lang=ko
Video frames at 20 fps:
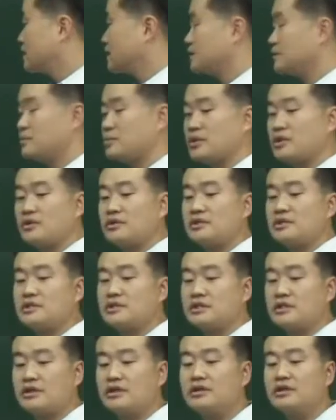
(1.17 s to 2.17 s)
이런 표현을
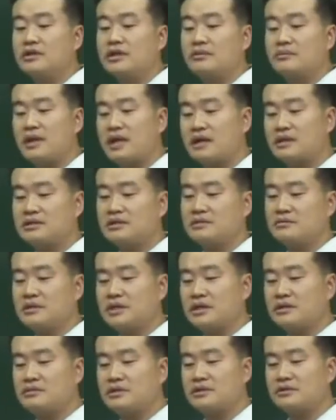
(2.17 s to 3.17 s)
어렵게 막
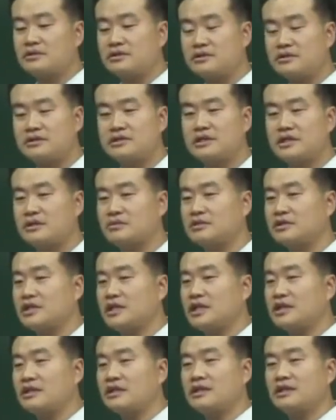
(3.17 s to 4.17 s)
설명하면 들은 사람도
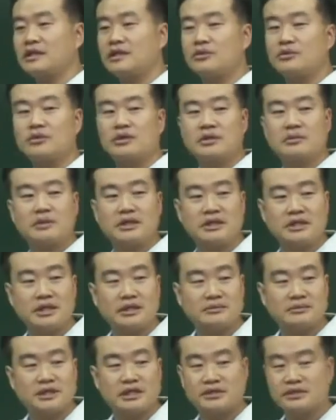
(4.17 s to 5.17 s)
이해 안 되니까 이렇게만
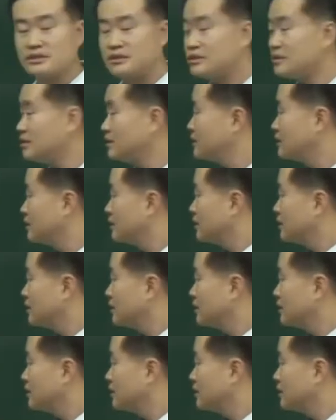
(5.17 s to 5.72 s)
이해하면 되죠.